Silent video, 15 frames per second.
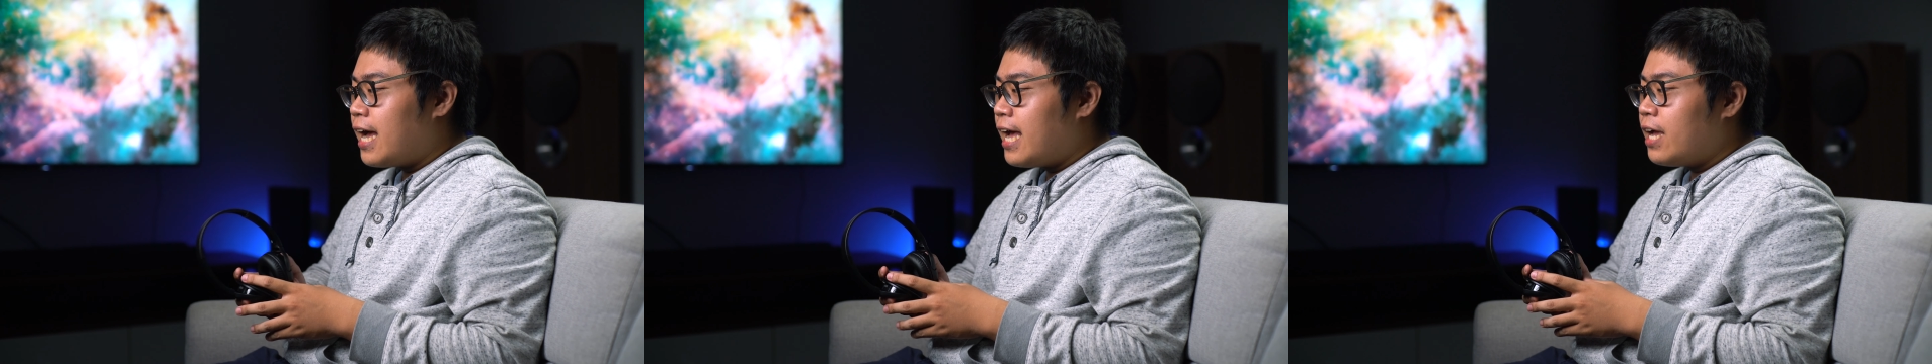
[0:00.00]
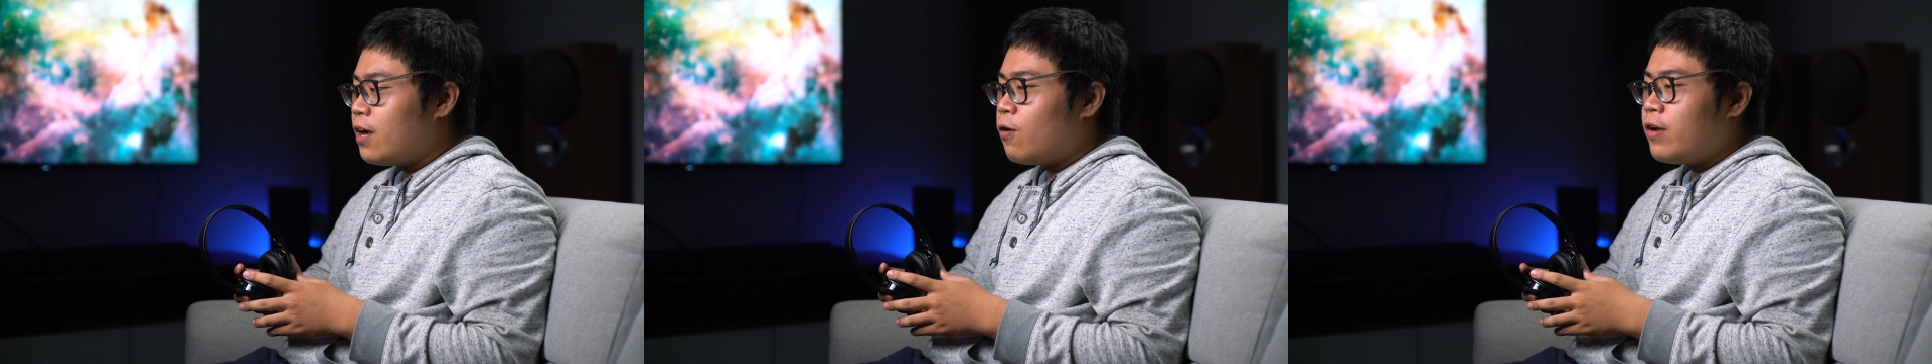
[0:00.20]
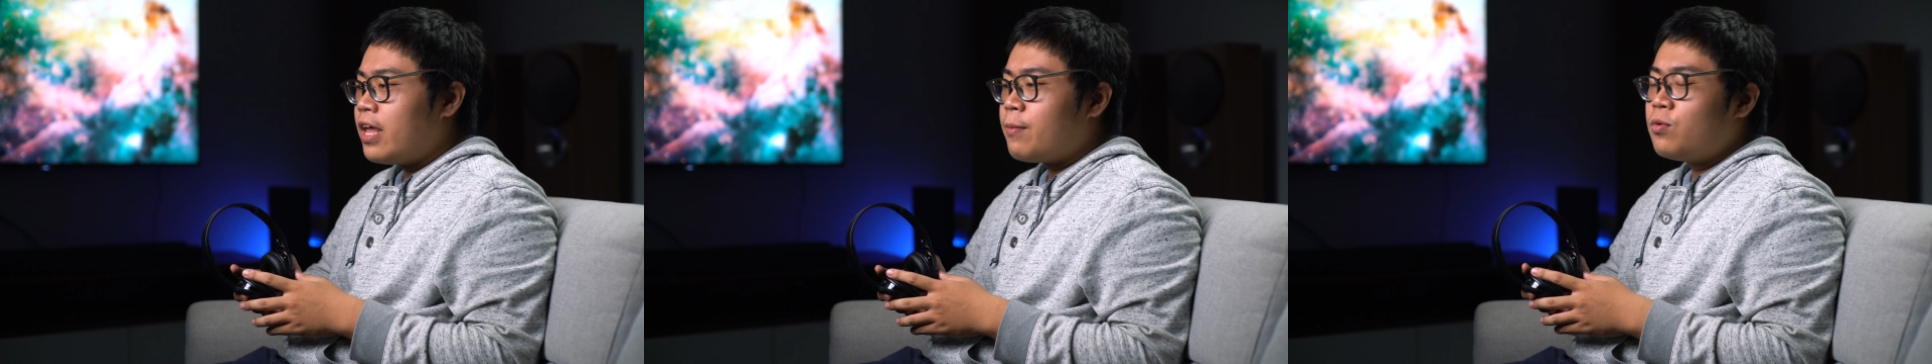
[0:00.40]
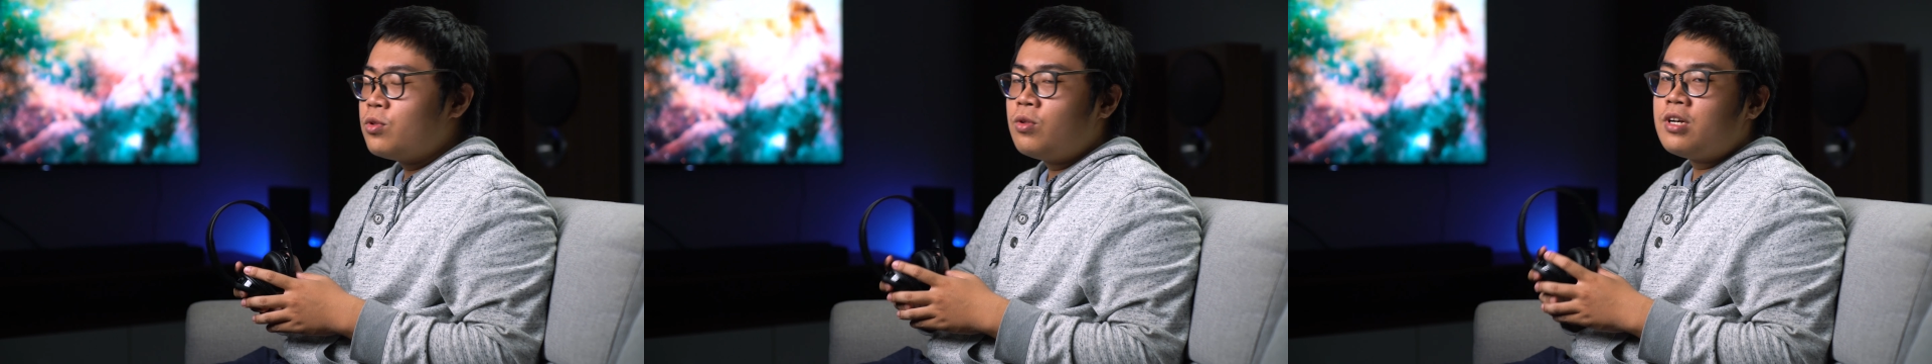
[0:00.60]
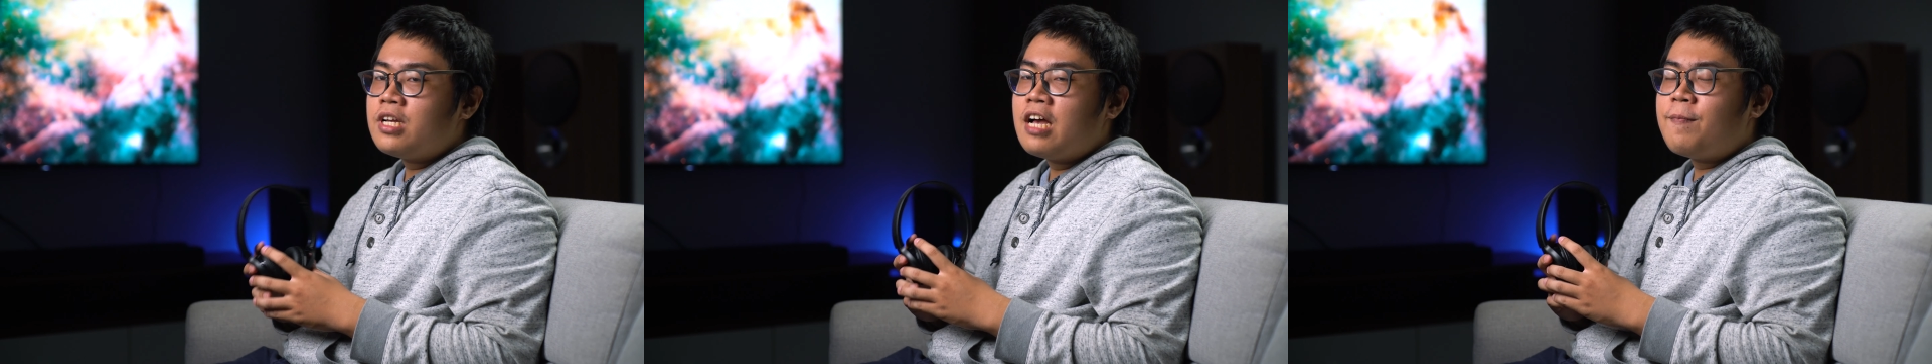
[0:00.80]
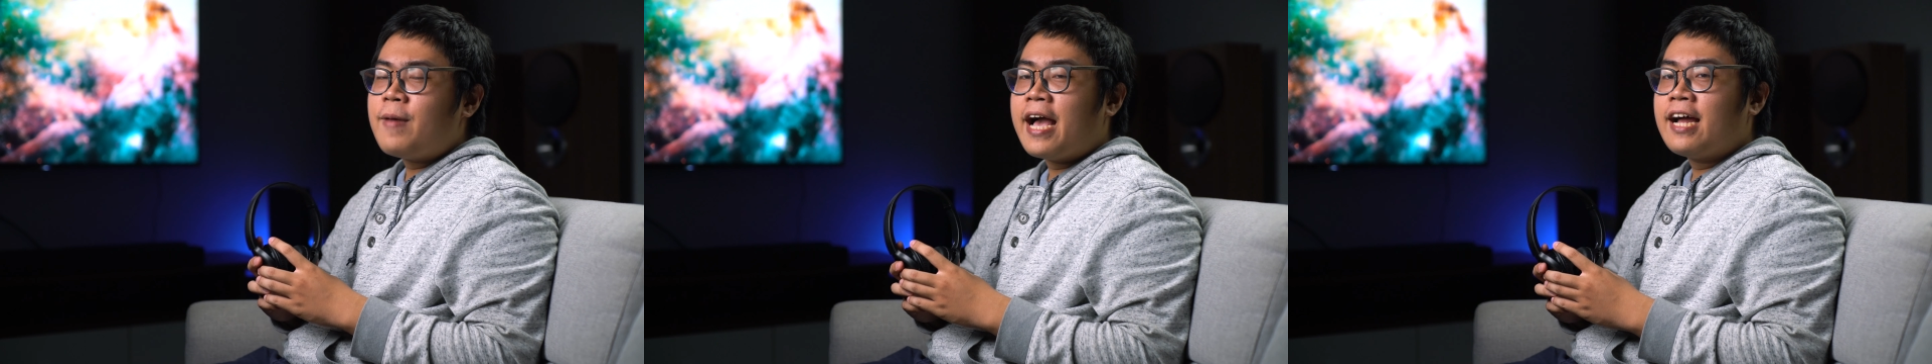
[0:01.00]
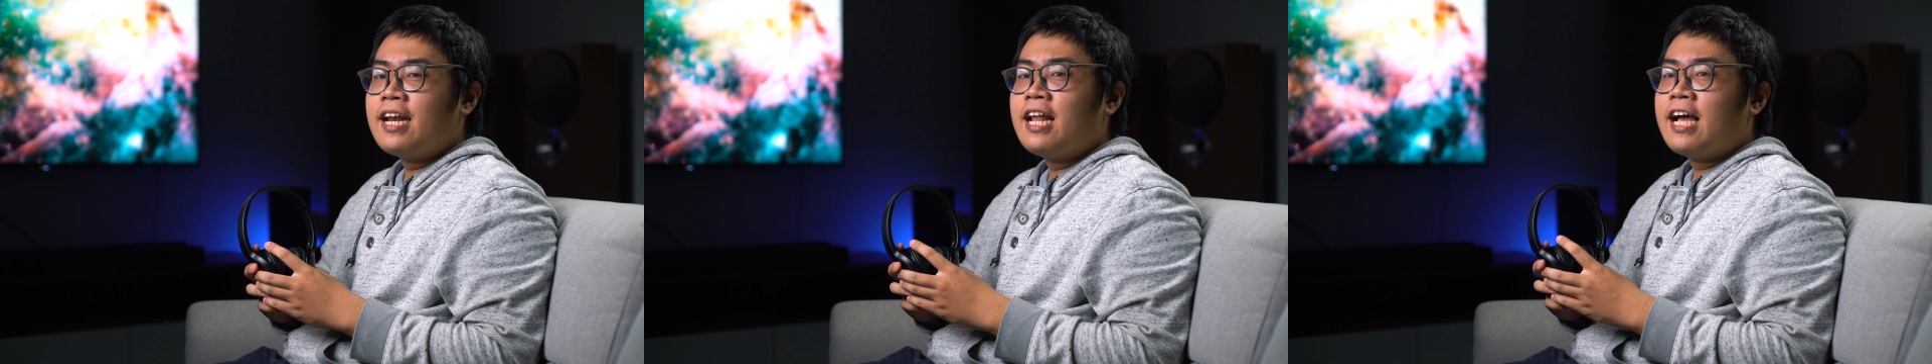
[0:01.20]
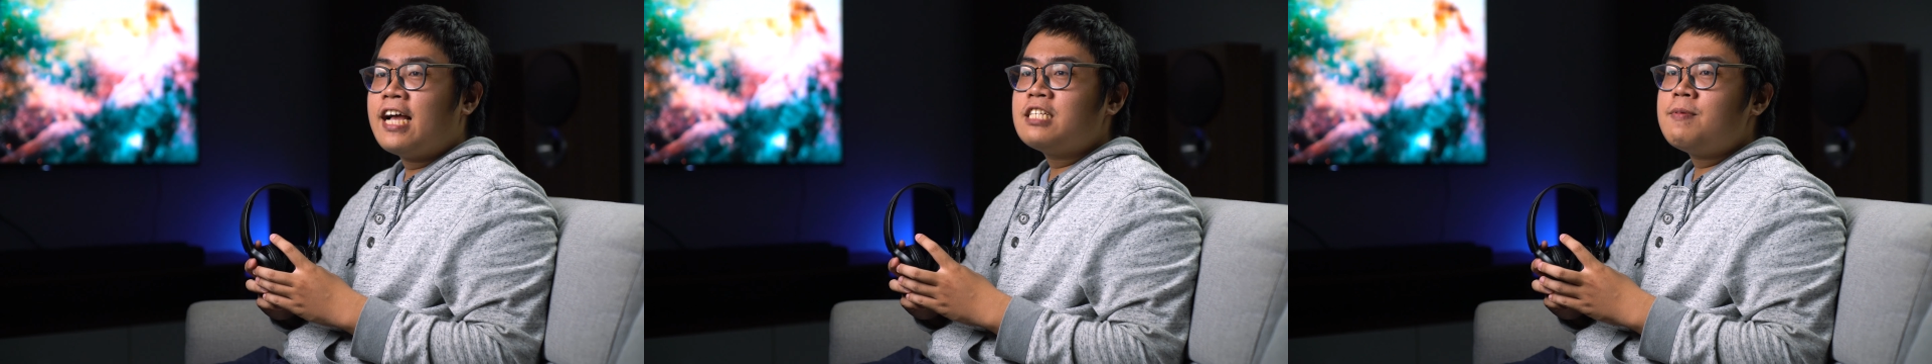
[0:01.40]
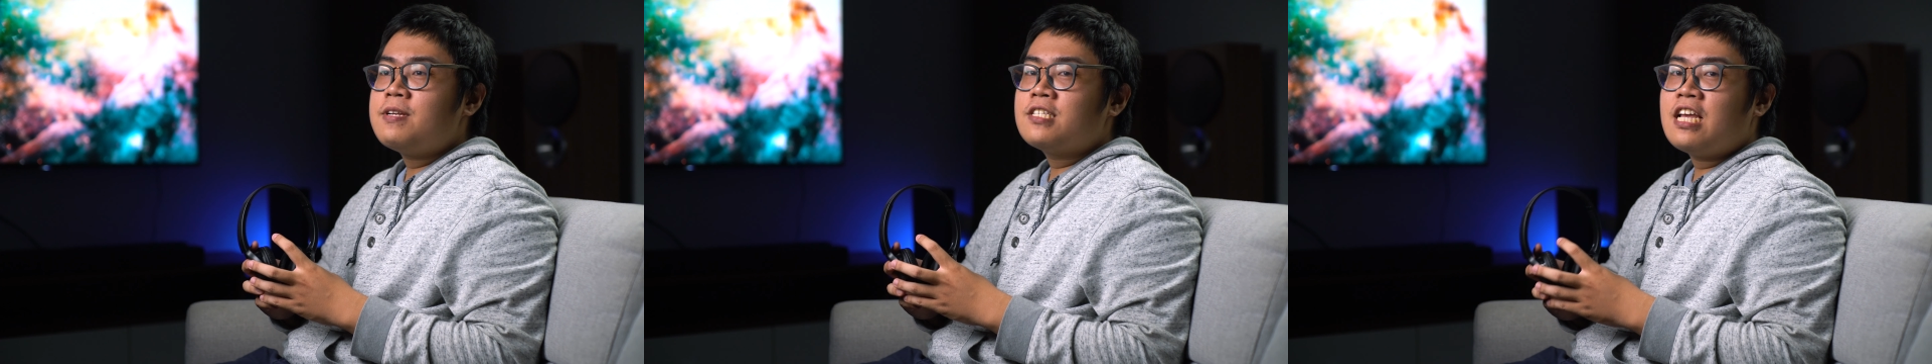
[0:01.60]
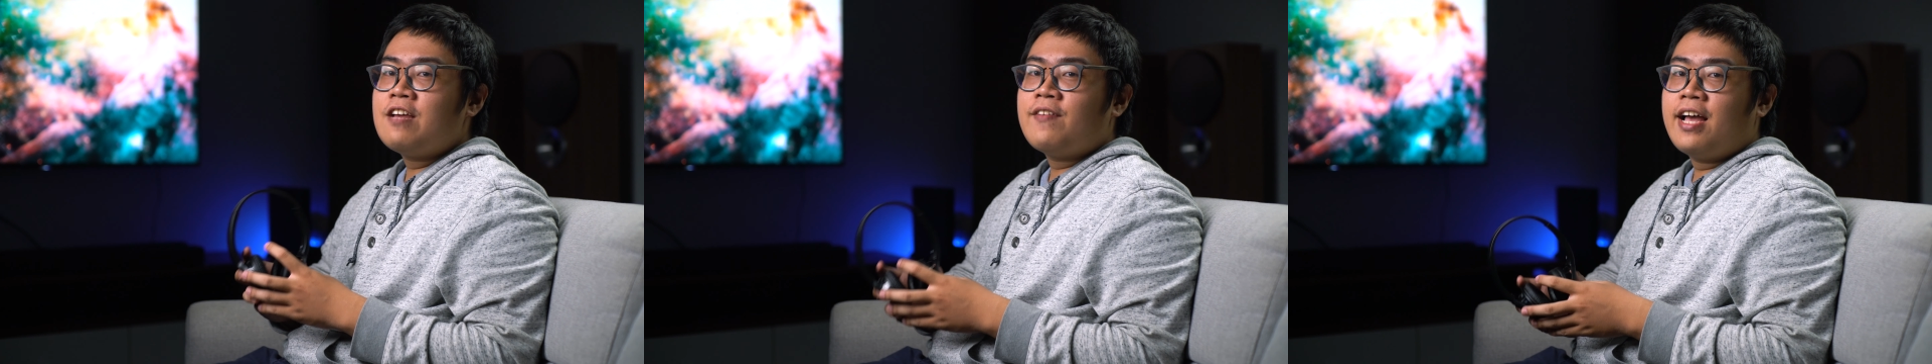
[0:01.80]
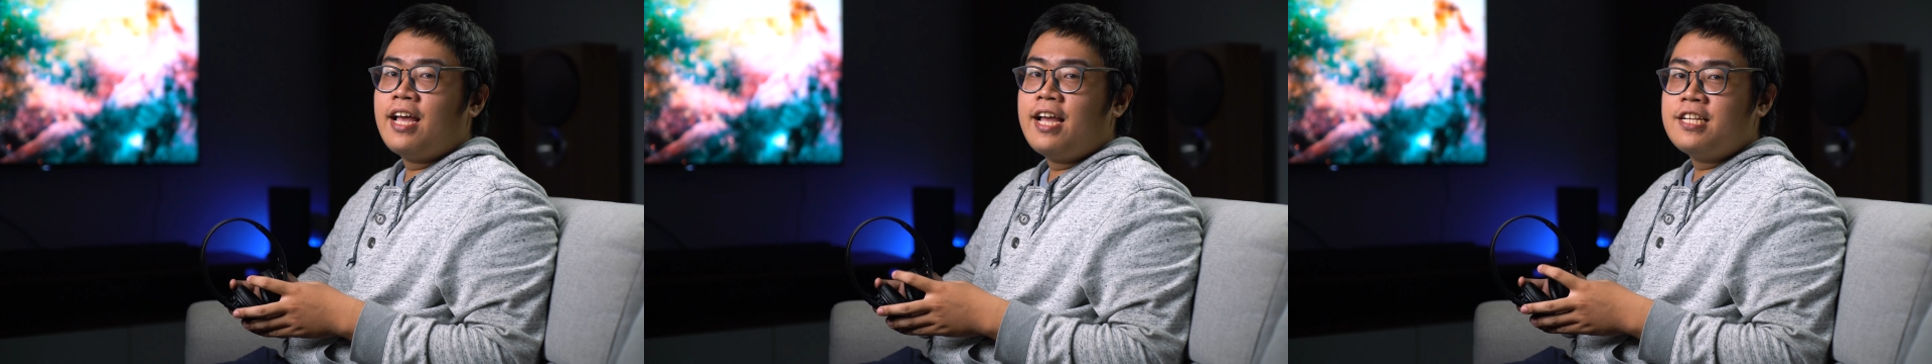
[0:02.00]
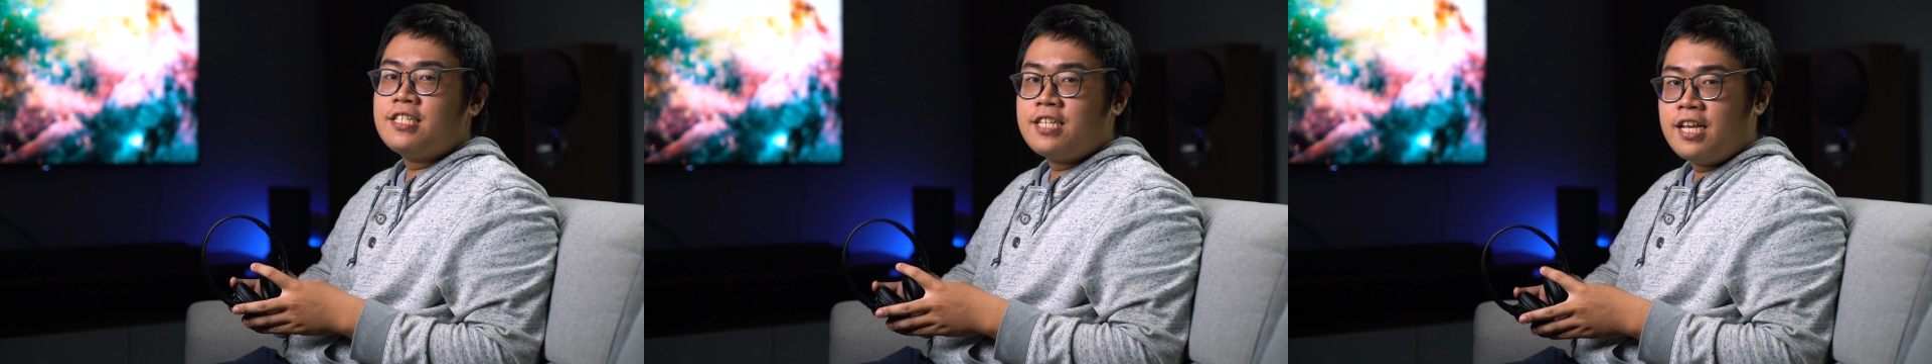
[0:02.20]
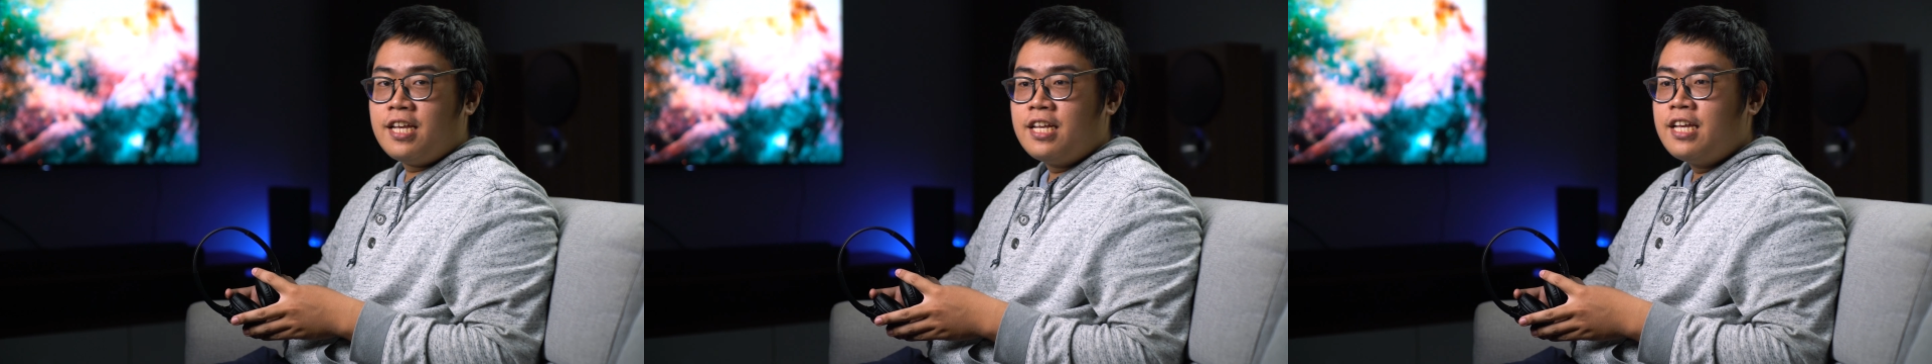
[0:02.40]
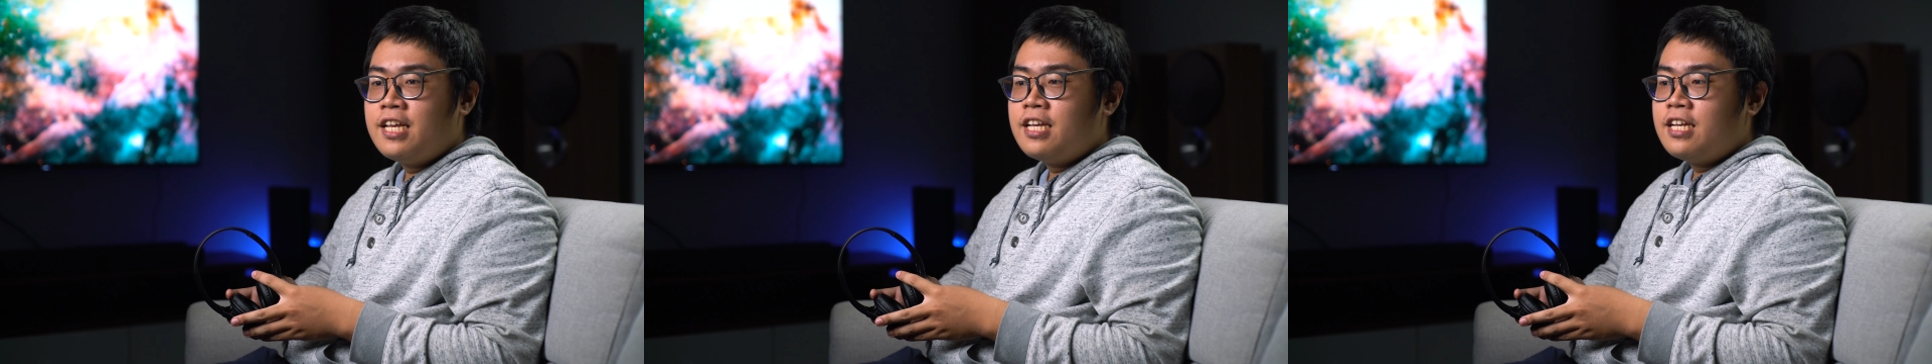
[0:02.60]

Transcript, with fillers: 2 codec Bluetooth cơ bản là SBC và AAC.